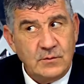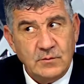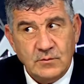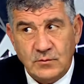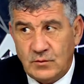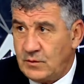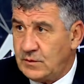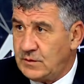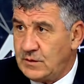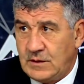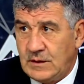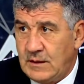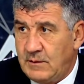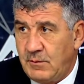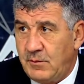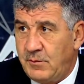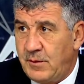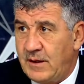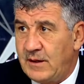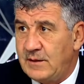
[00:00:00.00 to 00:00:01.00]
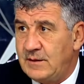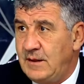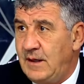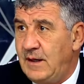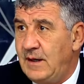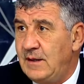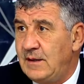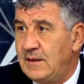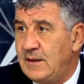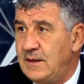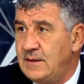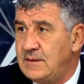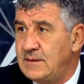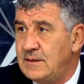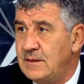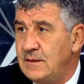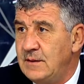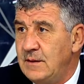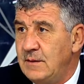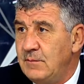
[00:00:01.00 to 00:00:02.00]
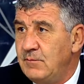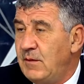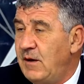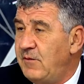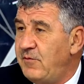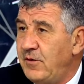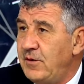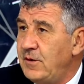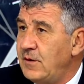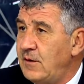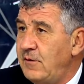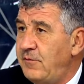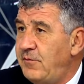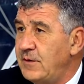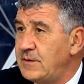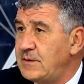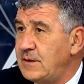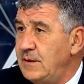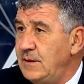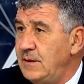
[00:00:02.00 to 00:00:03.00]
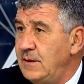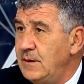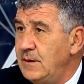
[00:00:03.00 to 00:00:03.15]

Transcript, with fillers: وخسرنا مباراه نهائي الكاس مع فريق الفيصلي